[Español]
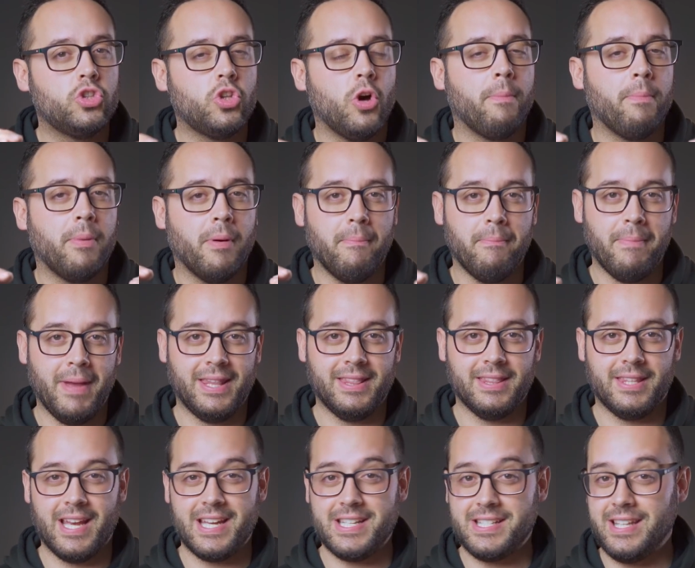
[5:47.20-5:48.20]
top
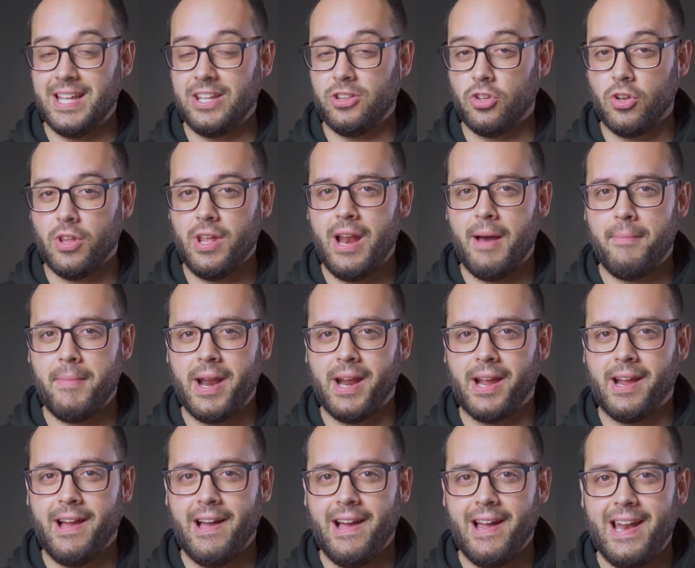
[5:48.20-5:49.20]
ventas dentro de la
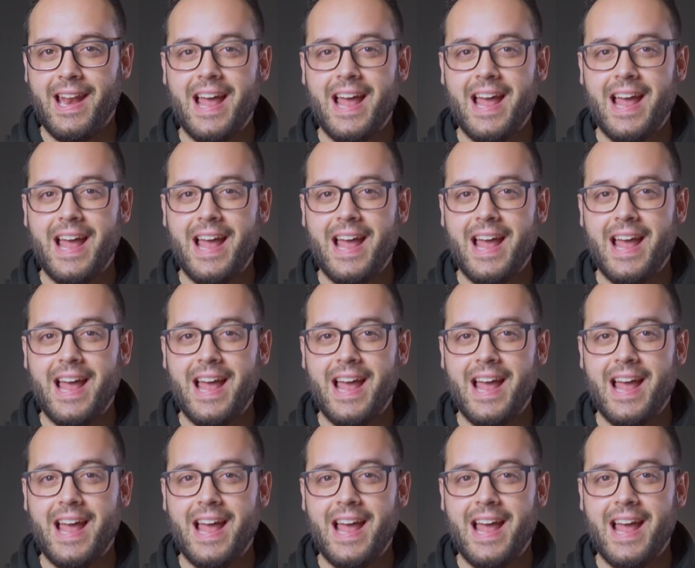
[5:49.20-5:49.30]
marca,